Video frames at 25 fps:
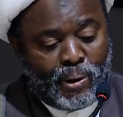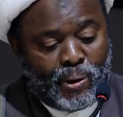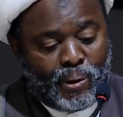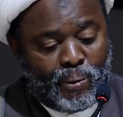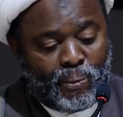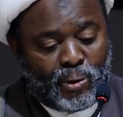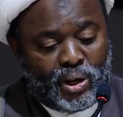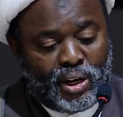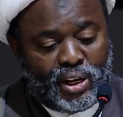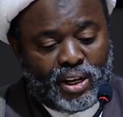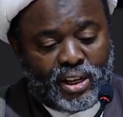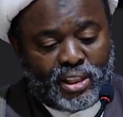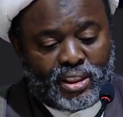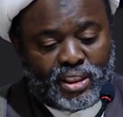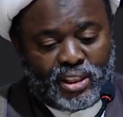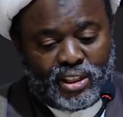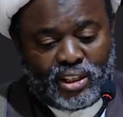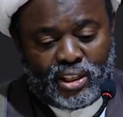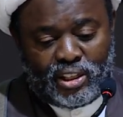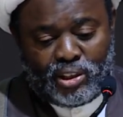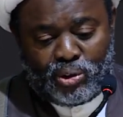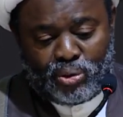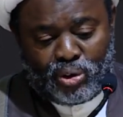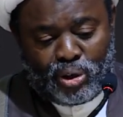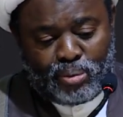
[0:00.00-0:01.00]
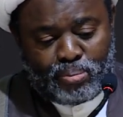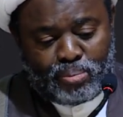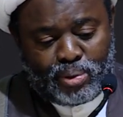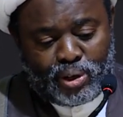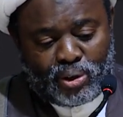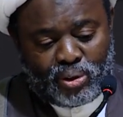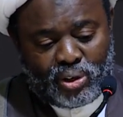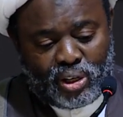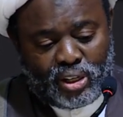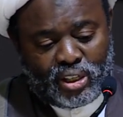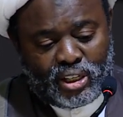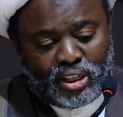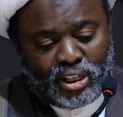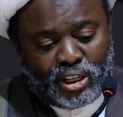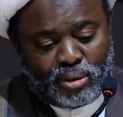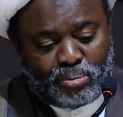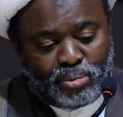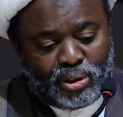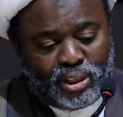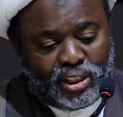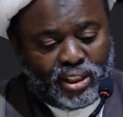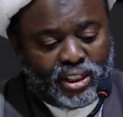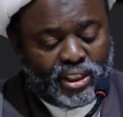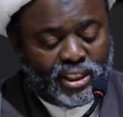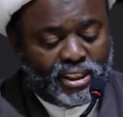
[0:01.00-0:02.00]
والذي يعبر عنها
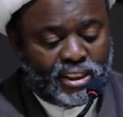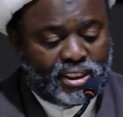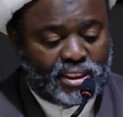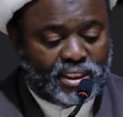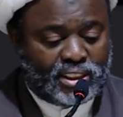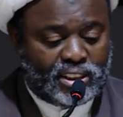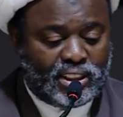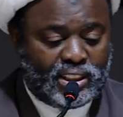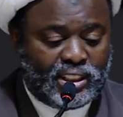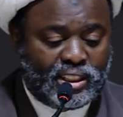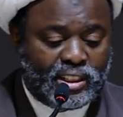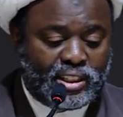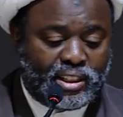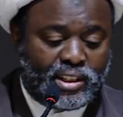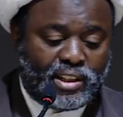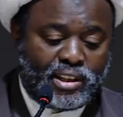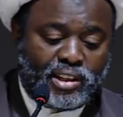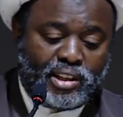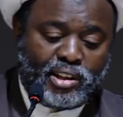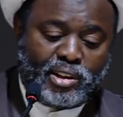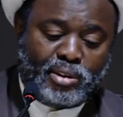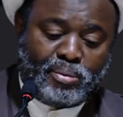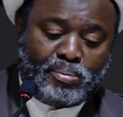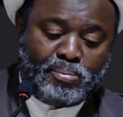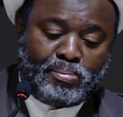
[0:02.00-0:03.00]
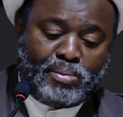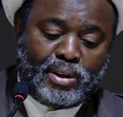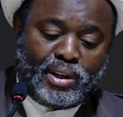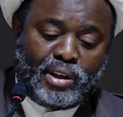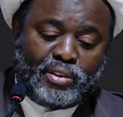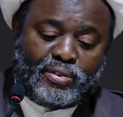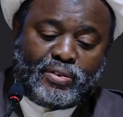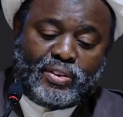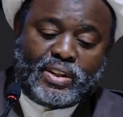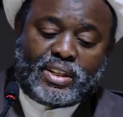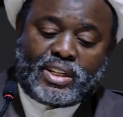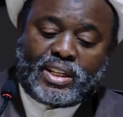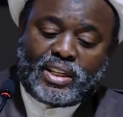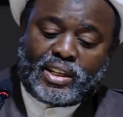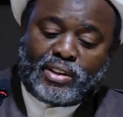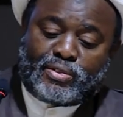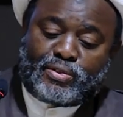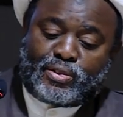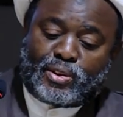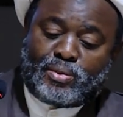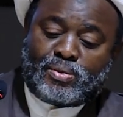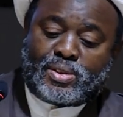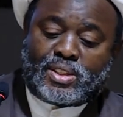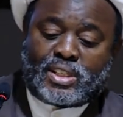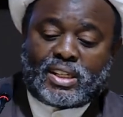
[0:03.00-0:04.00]
بالإنجليزية benefiting
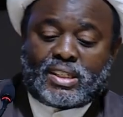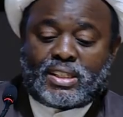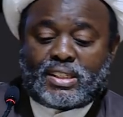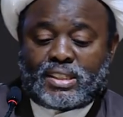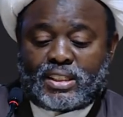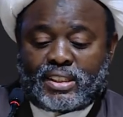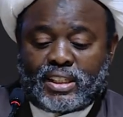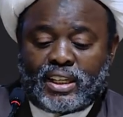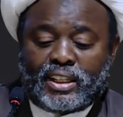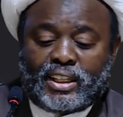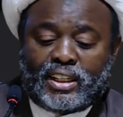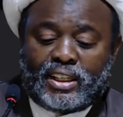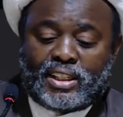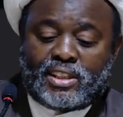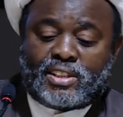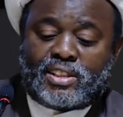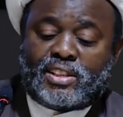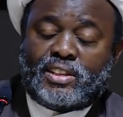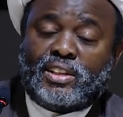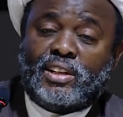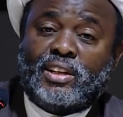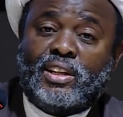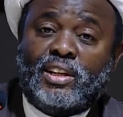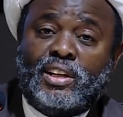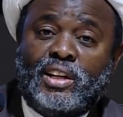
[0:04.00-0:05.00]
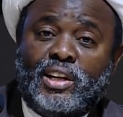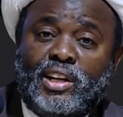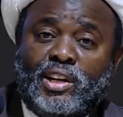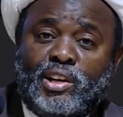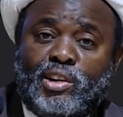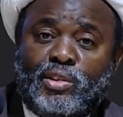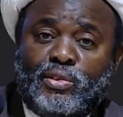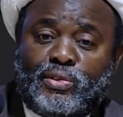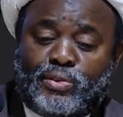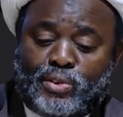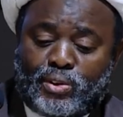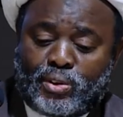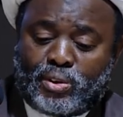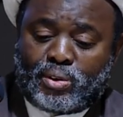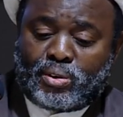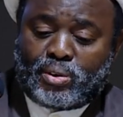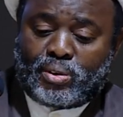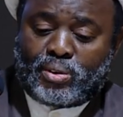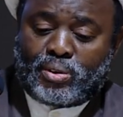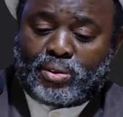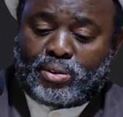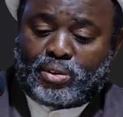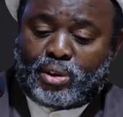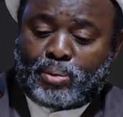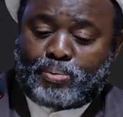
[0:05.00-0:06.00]
from such studies for
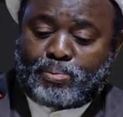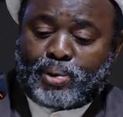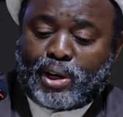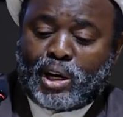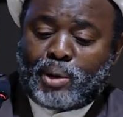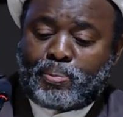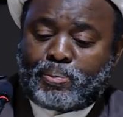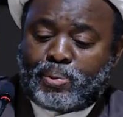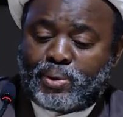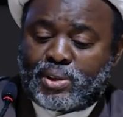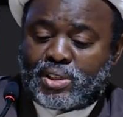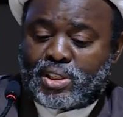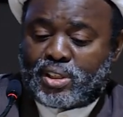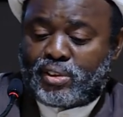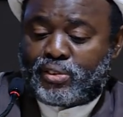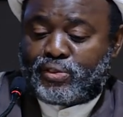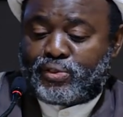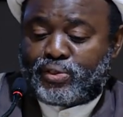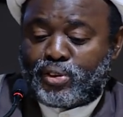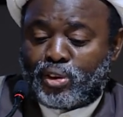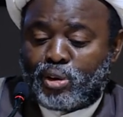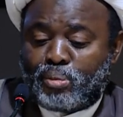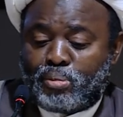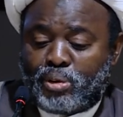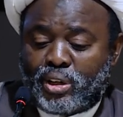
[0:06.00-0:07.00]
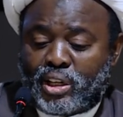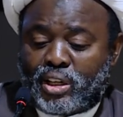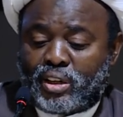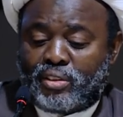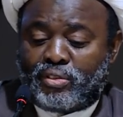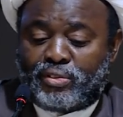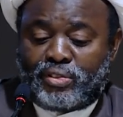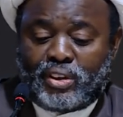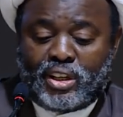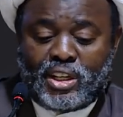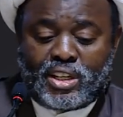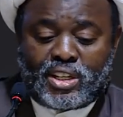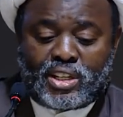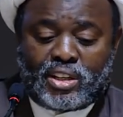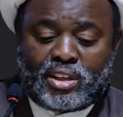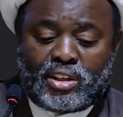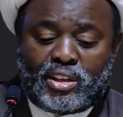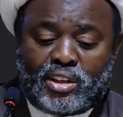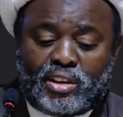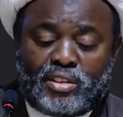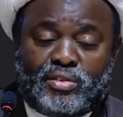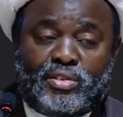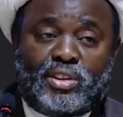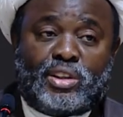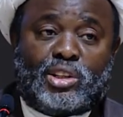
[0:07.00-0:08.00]
the purpose of forming a vision
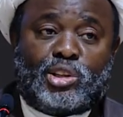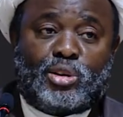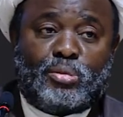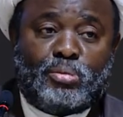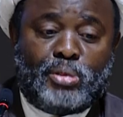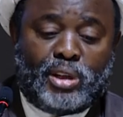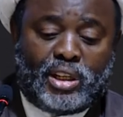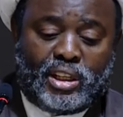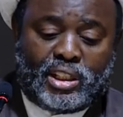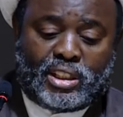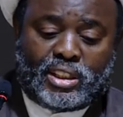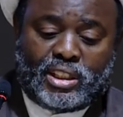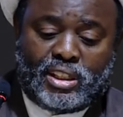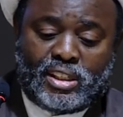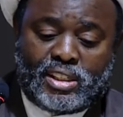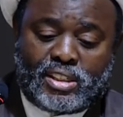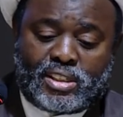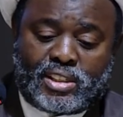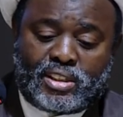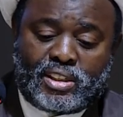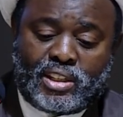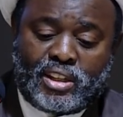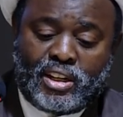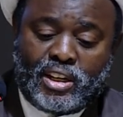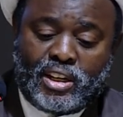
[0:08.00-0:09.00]
of the communities